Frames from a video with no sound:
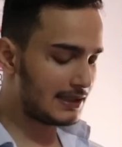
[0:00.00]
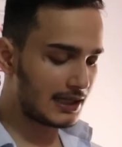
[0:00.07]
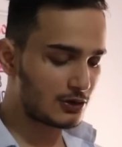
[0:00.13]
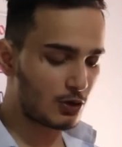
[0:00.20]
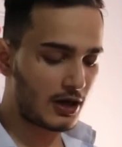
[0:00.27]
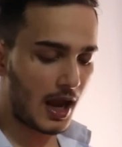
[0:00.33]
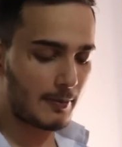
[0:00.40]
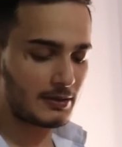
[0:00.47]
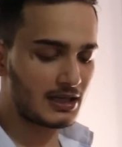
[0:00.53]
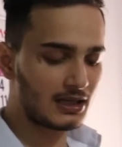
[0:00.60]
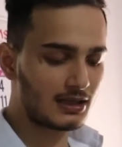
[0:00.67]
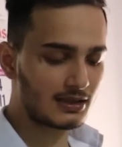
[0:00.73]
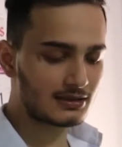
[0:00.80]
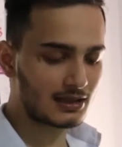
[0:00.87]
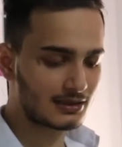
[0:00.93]
ये जो
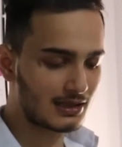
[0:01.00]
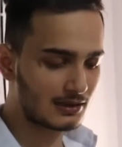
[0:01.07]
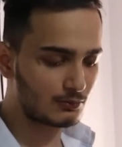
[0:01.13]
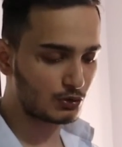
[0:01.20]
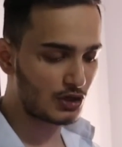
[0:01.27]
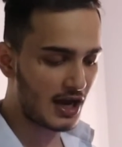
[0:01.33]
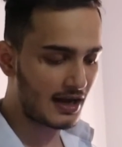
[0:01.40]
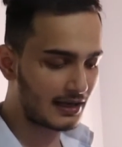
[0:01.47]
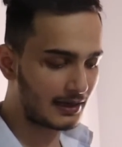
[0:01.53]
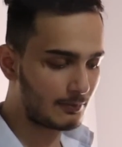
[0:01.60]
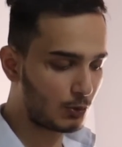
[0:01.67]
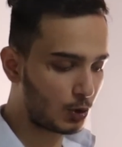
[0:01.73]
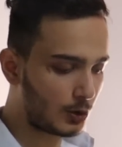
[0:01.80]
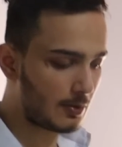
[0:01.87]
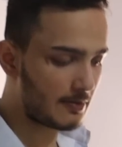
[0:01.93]
कैबिनेट है इसके साथ मुझे एक
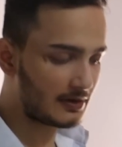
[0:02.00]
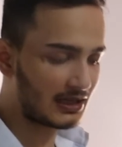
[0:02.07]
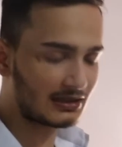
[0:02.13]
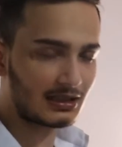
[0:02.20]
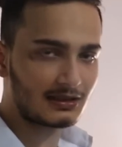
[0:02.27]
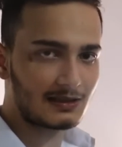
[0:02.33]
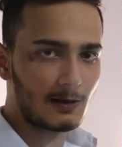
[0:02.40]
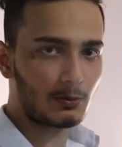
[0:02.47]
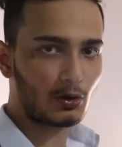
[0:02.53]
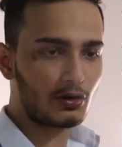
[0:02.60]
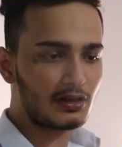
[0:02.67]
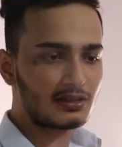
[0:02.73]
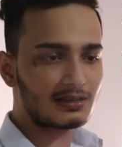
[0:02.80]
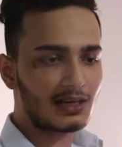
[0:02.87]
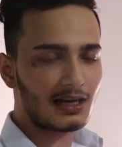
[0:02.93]
रिमोट भी मिला था
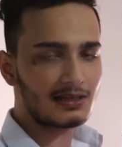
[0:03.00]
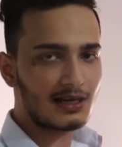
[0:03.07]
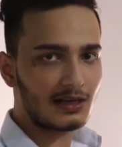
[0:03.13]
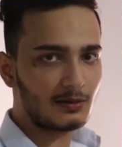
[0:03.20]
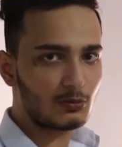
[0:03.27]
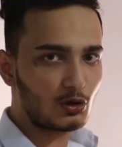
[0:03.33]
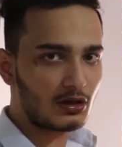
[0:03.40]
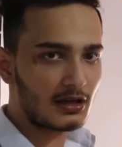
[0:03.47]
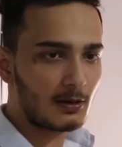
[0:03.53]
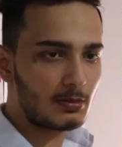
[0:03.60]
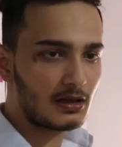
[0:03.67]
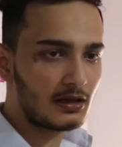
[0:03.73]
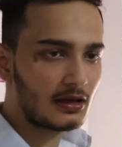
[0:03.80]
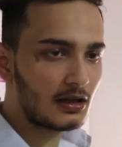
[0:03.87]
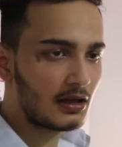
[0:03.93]
जेब्रोनिक्स का ये रिमोट ये
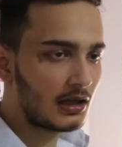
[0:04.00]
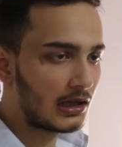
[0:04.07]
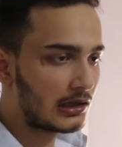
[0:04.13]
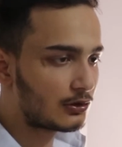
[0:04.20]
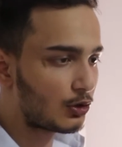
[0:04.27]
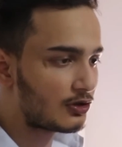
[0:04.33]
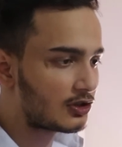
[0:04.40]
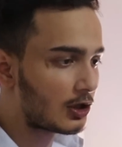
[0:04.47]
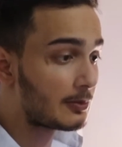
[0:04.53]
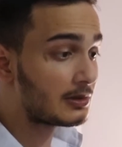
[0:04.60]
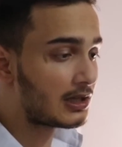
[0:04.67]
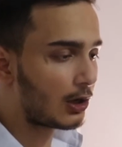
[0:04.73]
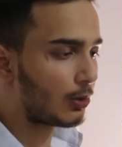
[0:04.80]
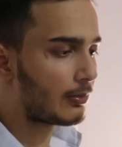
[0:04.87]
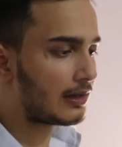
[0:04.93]
भी तो इसका
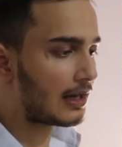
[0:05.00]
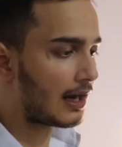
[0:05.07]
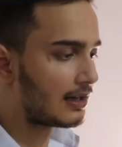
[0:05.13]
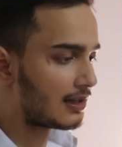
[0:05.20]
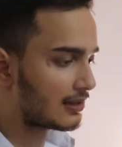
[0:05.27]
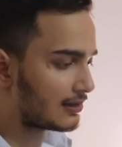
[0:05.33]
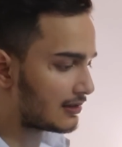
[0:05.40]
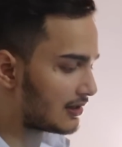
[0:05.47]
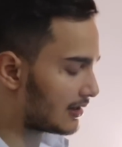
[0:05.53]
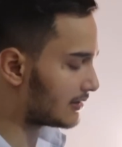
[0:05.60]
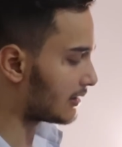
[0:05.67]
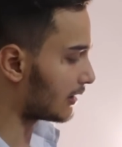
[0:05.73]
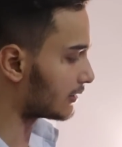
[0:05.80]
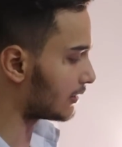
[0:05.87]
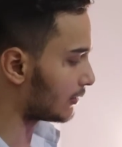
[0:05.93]
भी देखो मैं लाइट कैसे
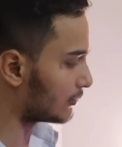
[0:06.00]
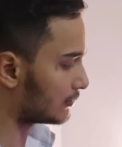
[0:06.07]
चेंज करता